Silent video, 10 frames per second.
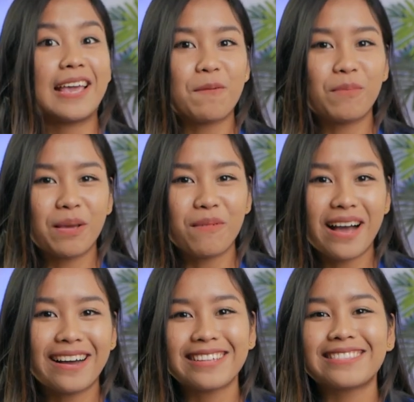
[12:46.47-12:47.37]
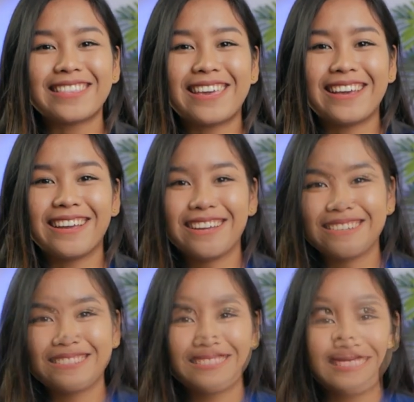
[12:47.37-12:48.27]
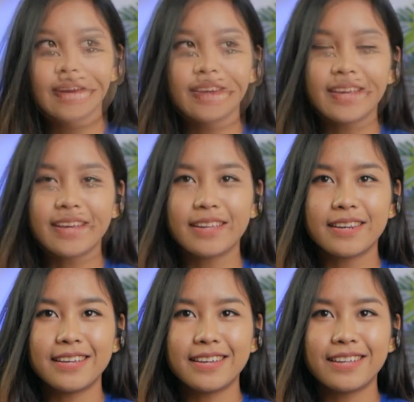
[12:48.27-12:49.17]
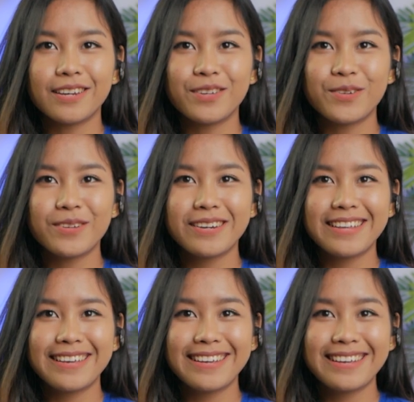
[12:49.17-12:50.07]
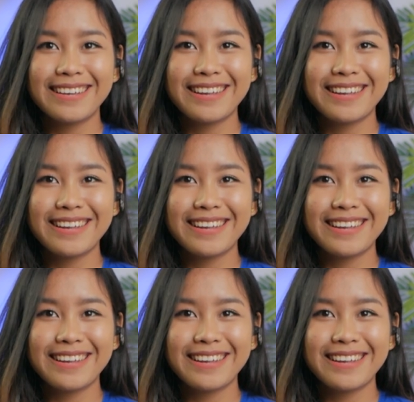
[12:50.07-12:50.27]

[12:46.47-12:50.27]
gaming banget nih. Ding ding ding ding.